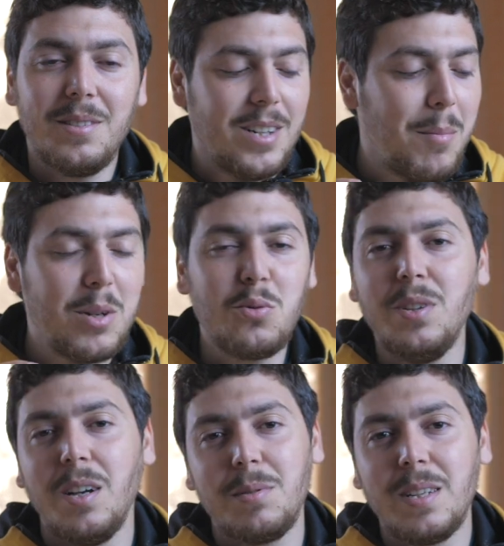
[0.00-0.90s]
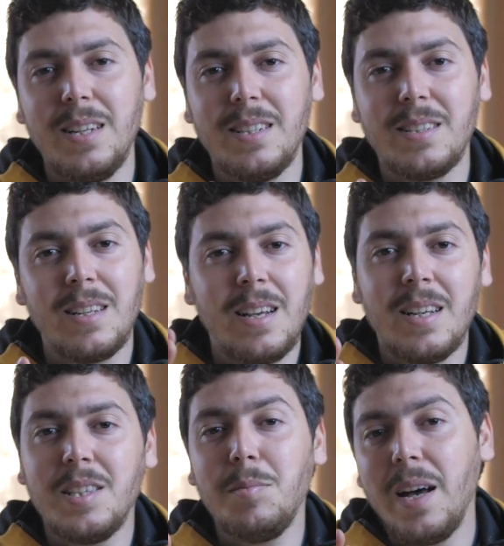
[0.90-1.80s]
شابه شويه باسكو علاش
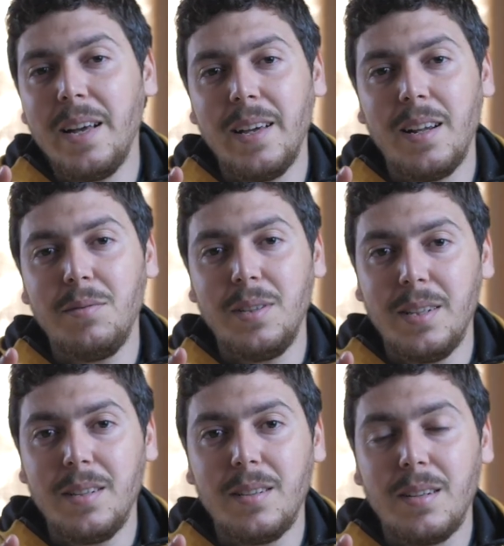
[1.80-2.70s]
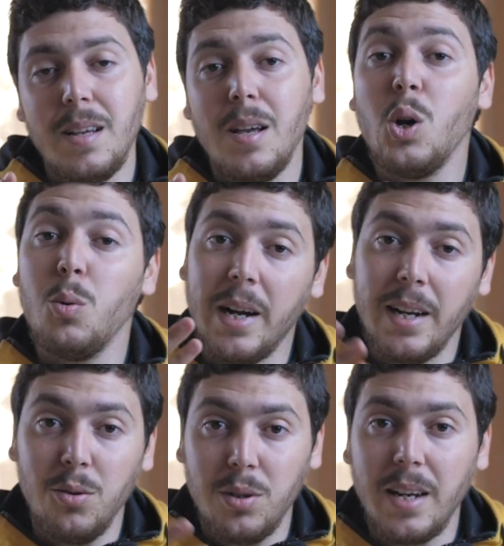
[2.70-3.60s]
سبعه حرفيين هما
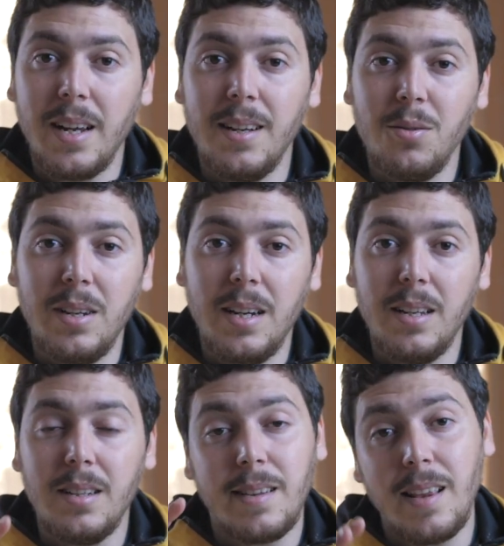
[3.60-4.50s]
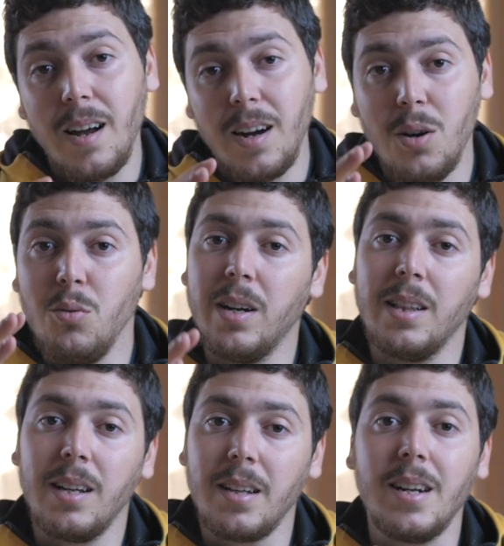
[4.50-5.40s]
كانوا كتر على كل حال تلاقاو واحد
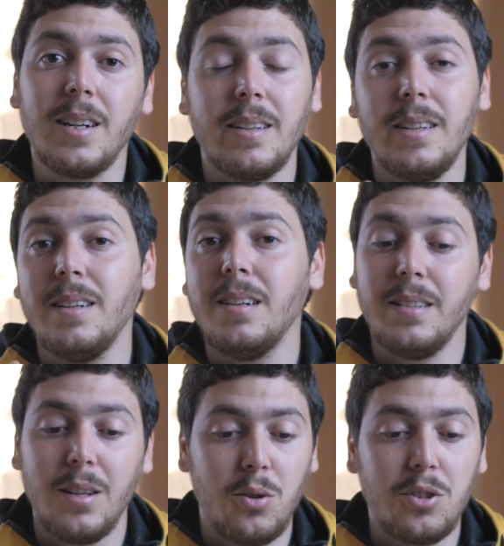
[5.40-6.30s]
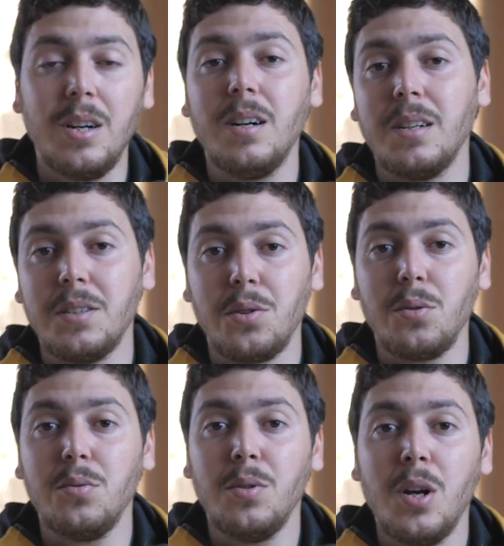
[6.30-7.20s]
الخطره هكذايا داروا عشاء
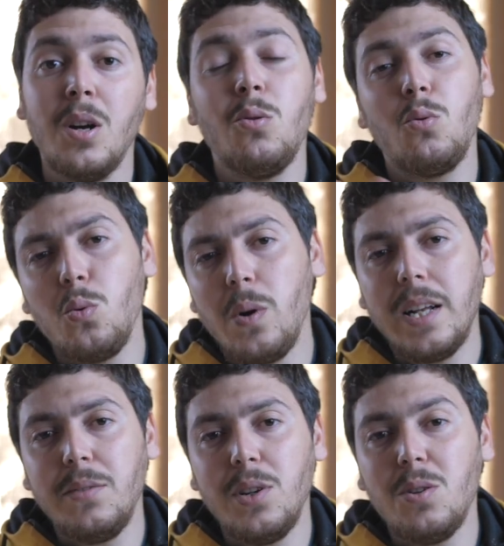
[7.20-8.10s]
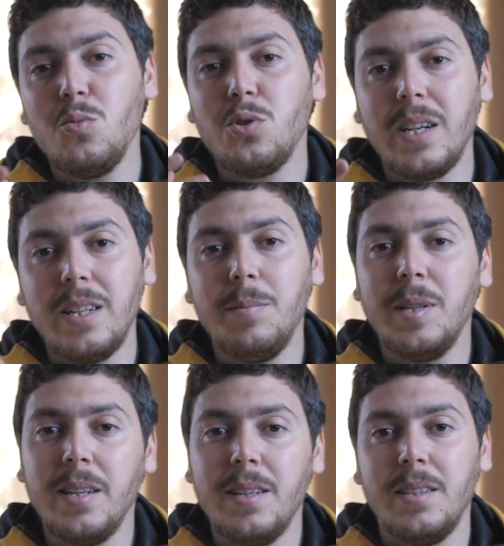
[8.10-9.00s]
قصروا كل واحد فيهم واش كان
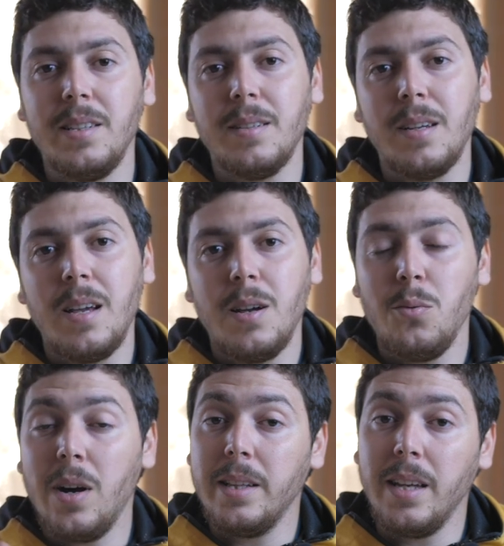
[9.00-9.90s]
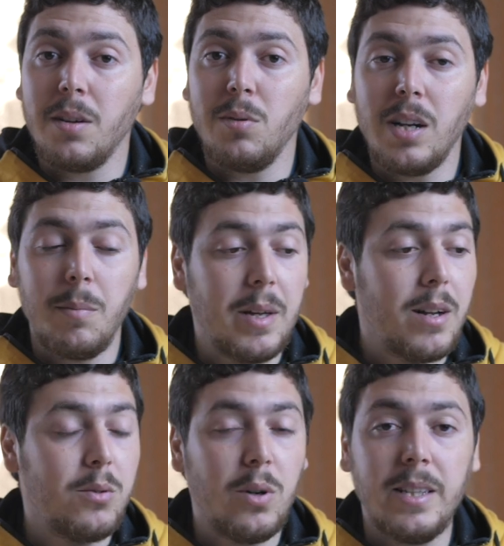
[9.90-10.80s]
يميتريزي واحد يعرف
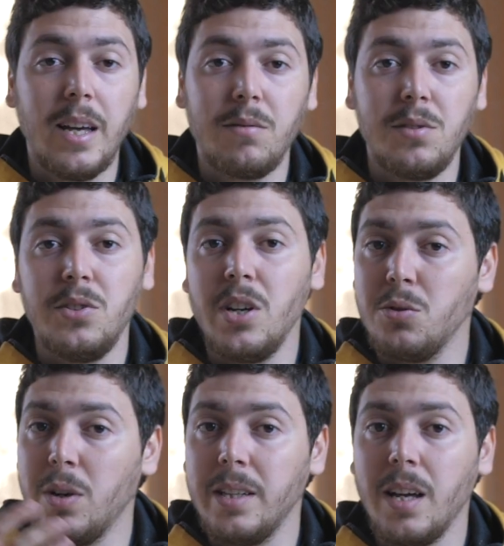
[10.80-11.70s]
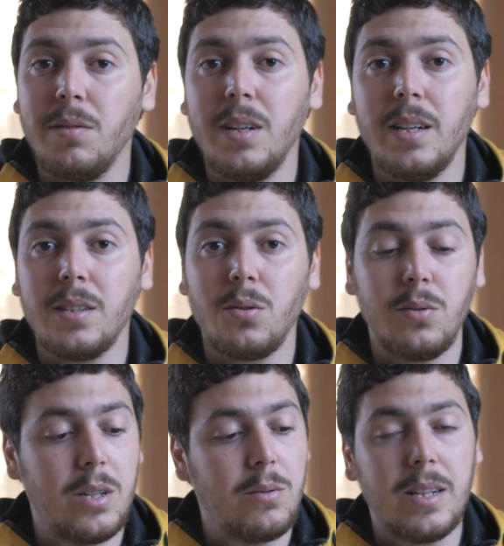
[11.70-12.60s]
الكاميرات واحد يعرف الزجاج واحد يعرف
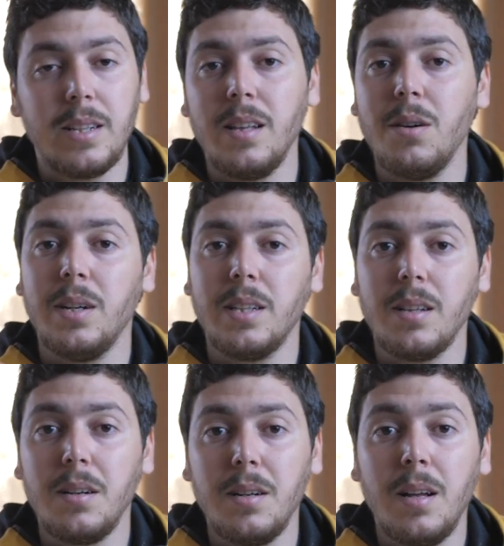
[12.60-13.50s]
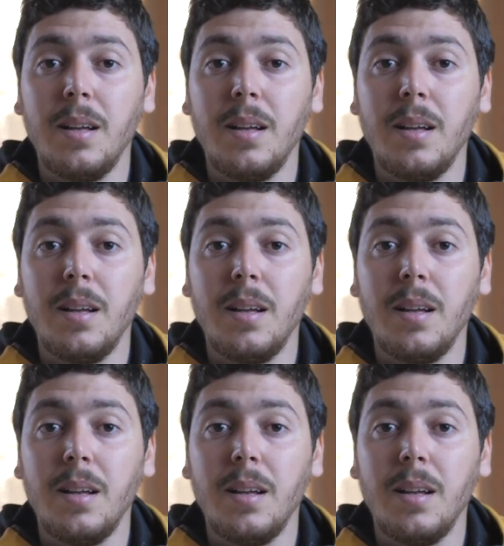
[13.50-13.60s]
الالكترونيك واحد كدا واحد كدا